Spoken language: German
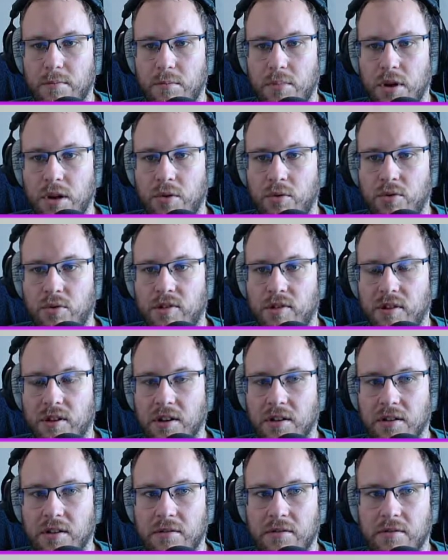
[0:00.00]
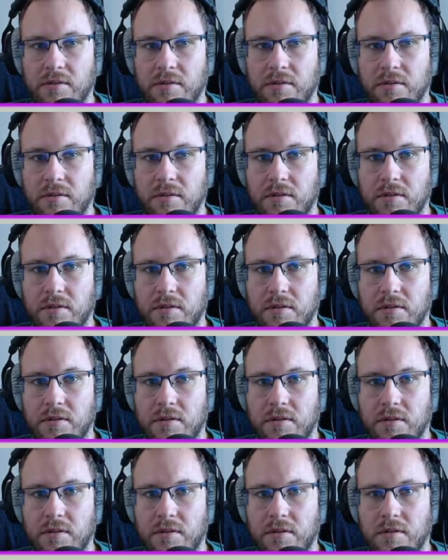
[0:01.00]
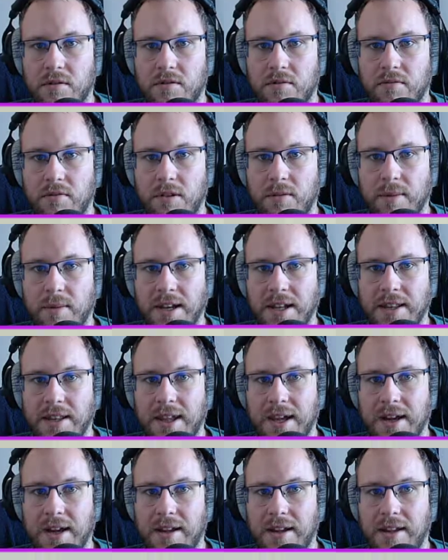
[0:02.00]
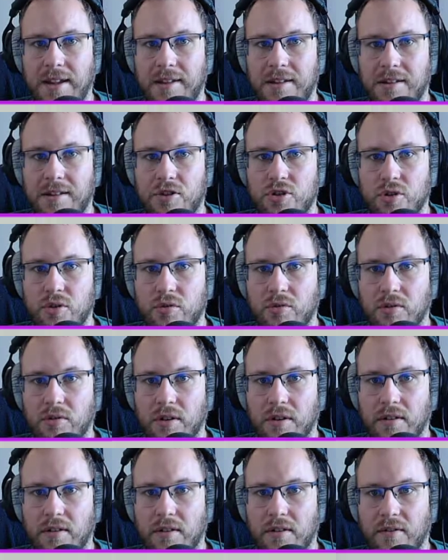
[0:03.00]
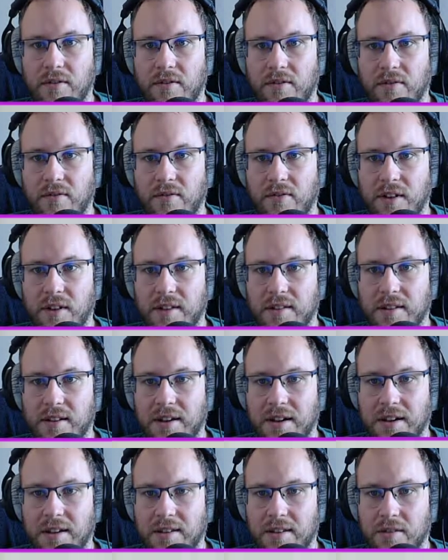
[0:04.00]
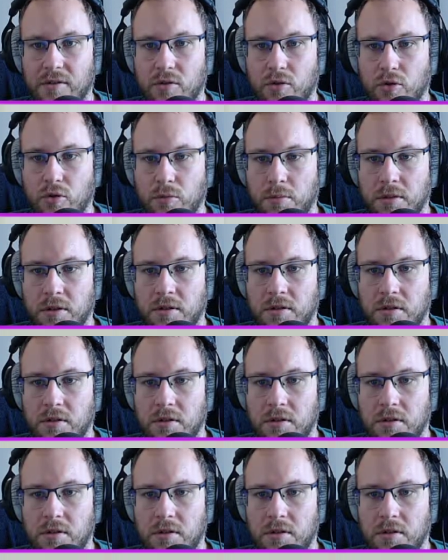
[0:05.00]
Lust flüstern. Ich meine, der ist schon fast ganz oben.